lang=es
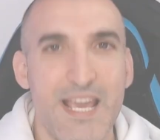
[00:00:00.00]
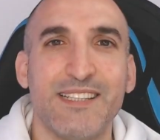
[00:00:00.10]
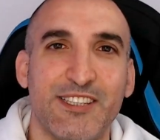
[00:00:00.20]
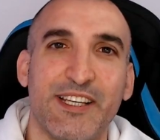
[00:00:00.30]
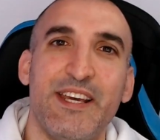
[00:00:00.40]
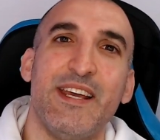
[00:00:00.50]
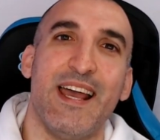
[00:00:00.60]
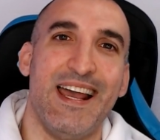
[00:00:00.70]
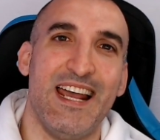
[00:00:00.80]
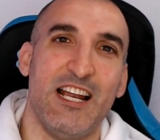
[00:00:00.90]
Y hasta
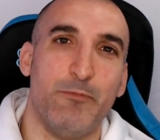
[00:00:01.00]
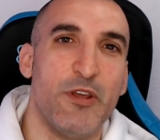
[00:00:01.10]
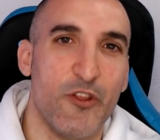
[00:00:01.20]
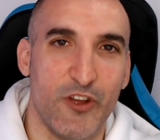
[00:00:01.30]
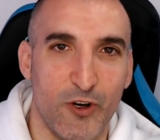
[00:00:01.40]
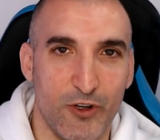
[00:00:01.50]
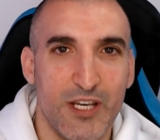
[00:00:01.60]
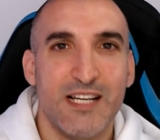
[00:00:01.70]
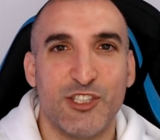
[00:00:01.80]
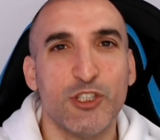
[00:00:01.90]
aquí el vídeo de
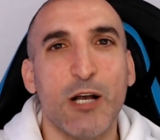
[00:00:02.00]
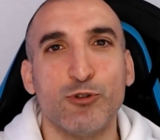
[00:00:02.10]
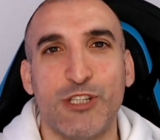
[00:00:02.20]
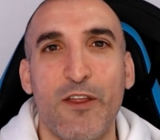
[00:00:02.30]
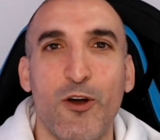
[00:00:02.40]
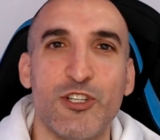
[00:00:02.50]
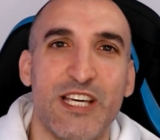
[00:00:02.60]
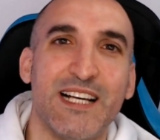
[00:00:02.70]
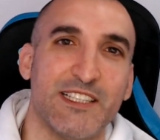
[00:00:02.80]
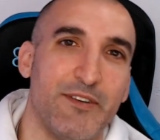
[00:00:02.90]
hoy. Si os ha gustado,
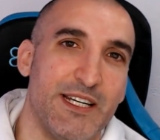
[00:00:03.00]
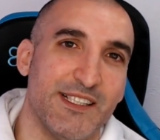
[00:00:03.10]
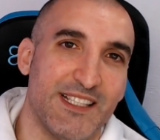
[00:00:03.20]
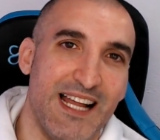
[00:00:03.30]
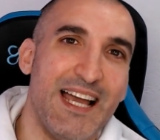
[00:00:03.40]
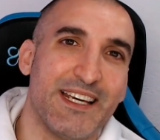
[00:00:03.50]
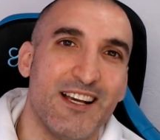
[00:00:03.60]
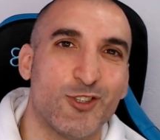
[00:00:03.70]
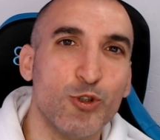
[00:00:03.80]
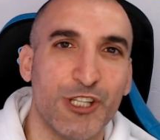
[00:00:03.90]
ya sabéis,
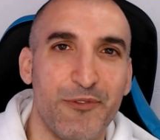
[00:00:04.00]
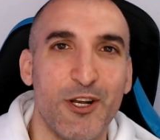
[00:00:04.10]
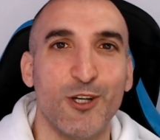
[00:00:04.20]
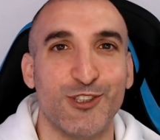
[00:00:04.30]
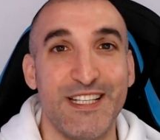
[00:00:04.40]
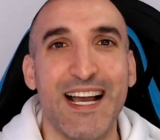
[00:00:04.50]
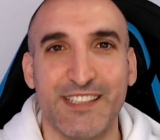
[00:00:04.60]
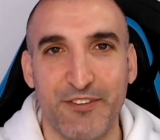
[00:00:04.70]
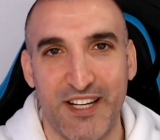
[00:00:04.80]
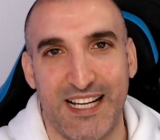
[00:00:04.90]
like, suscribiros y
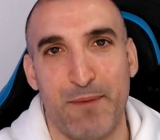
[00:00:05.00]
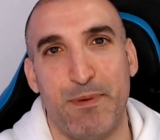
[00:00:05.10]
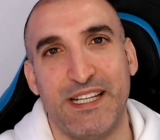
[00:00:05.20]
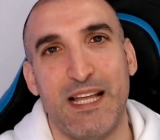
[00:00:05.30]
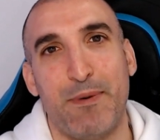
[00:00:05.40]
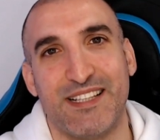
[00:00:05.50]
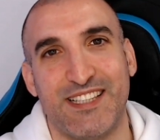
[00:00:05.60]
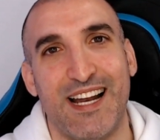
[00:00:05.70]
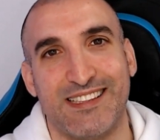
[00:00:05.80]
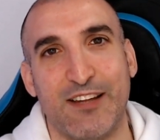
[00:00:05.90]
activad la campanita
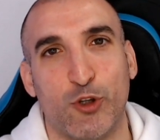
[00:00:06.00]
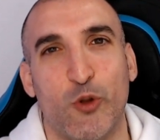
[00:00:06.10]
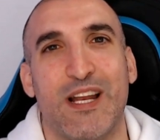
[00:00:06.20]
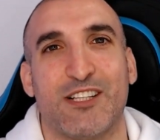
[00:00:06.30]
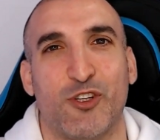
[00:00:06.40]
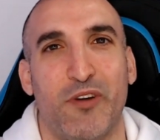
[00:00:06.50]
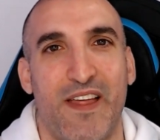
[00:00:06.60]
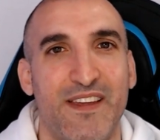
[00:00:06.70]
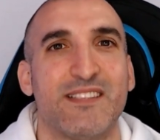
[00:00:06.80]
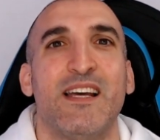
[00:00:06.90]
para estar al tanto de las
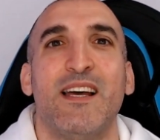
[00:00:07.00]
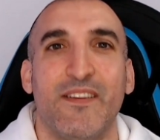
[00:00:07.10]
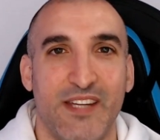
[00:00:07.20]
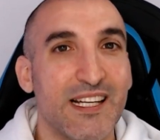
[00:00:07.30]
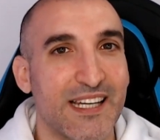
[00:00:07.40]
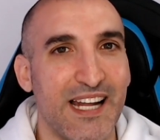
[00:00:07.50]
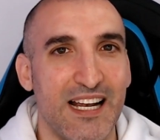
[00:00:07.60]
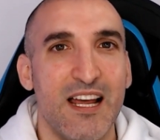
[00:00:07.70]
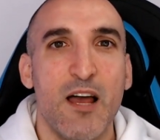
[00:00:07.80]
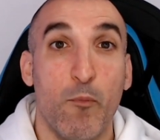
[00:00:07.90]
novedades del
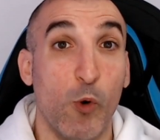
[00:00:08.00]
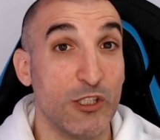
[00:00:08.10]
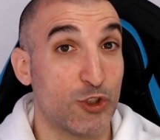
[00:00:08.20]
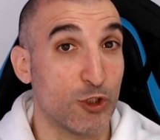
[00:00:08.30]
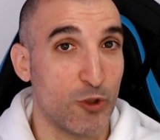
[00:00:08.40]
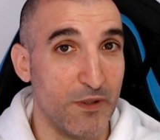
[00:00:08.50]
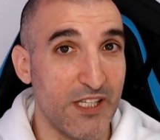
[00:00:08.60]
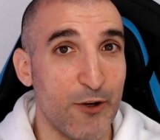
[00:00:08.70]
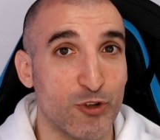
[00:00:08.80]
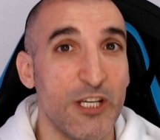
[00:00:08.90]
canal. Vuestros
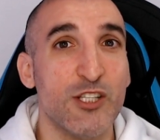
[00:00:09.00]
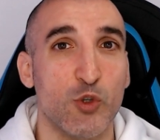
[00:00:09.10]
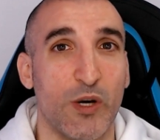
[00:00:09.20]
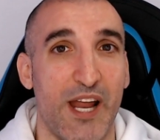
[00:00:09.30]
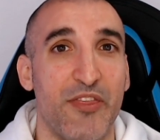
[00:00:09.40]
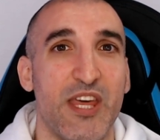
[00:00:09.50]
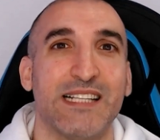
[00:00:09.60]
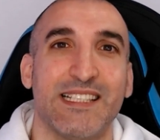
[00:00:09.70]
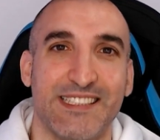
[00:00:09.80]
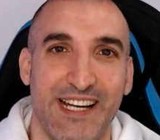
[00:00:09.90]
comentarios y
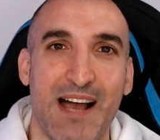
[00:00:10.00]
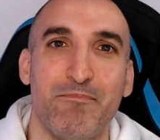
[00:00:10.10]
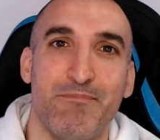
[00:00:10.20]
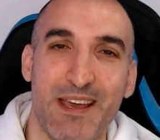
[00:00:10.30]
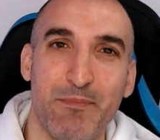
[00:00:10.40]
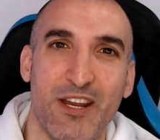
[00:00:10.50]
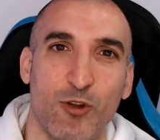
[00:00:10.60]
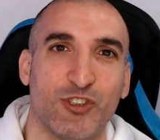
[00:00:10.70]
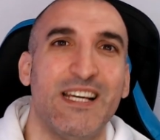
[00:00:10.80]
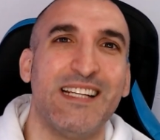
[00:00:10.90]
sugerencias serán
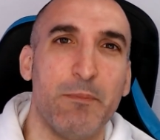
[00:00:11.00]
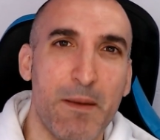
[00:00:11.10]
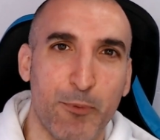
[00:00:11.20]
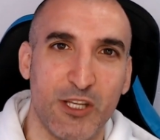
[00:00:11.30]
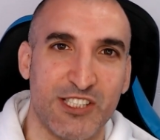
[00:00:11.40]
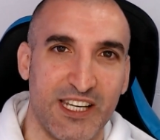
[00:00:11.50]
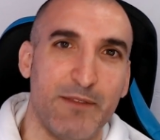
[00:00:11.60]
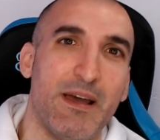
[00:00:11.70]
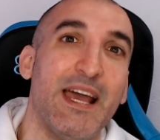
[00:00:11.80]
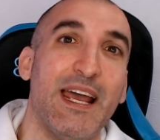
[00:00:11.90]
bienvenidos. Y también podéis
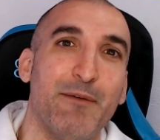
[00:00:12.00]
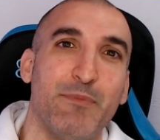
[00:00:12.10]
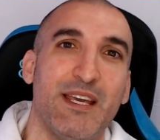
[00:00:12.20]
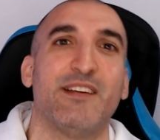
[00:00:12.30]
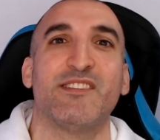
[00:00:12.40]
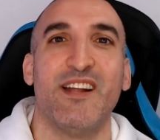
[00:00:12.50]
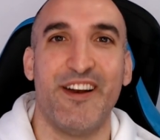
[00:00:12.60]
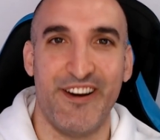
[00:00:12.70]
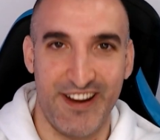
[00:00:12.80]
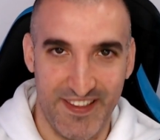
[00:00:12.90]
seguirme en mis
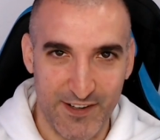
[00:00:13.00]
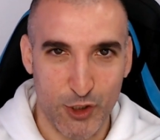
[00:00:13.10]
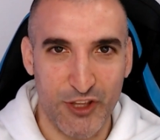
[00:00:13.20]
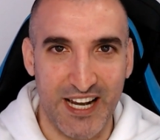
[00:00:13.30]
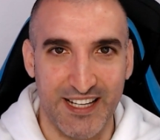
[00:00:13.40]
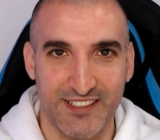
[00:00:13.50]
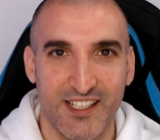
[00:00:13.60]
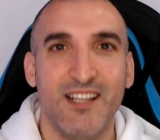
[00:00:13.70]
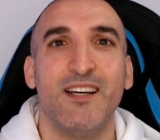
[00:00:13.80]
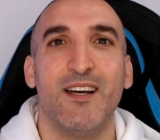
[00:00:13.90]
redes
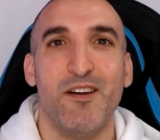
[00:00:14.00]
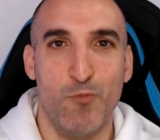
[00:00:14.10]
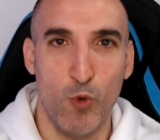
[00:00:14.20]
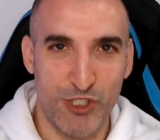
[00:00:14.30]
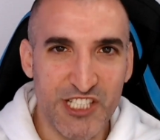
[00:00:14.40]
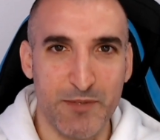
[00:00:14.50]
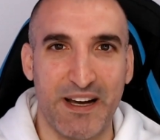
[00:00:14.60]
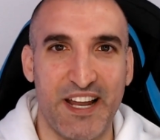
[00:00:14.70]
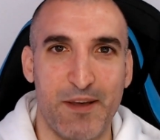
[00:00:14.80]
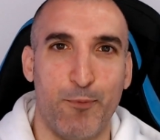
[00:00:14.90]
sociales.
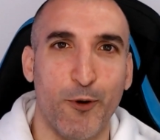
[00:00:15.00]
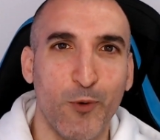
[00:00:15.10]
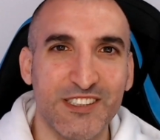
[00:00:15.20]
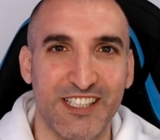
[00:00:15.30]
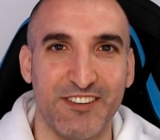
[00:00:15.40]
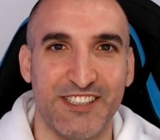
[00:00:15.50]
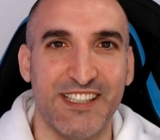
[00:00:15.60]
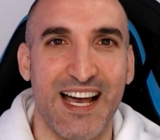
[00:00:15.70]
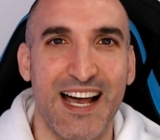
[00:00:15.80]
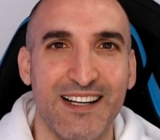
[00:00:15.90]
Muchísimas gracias por vuestra
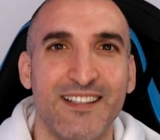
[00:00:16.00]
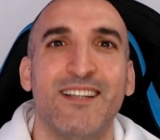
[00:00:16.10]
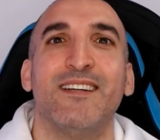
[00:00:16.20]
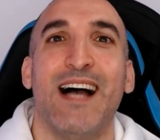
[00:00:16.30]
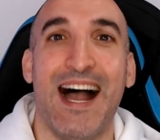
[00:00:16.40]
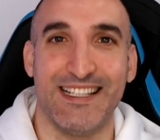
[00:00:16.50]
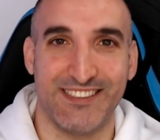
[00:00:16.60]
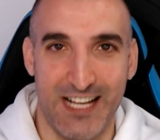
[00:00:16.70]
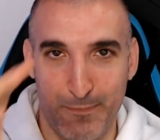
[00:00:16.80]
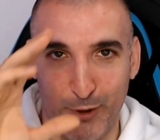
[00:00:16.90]
visita.
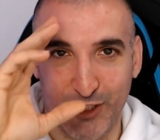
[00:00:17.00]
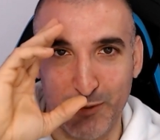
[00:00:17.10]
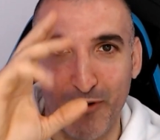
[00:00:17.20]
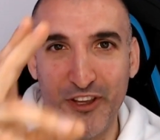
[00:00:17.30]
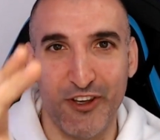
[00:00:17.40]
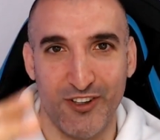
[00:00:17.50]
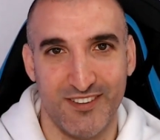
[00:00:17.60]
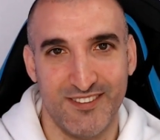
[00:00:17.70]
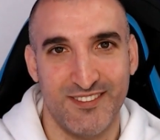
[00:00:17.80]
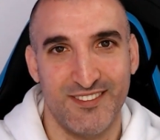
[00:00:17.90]
Hasta el próximo
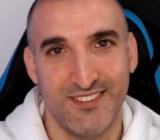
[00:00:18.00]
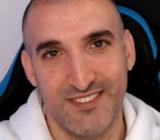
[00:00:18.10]
vídeo.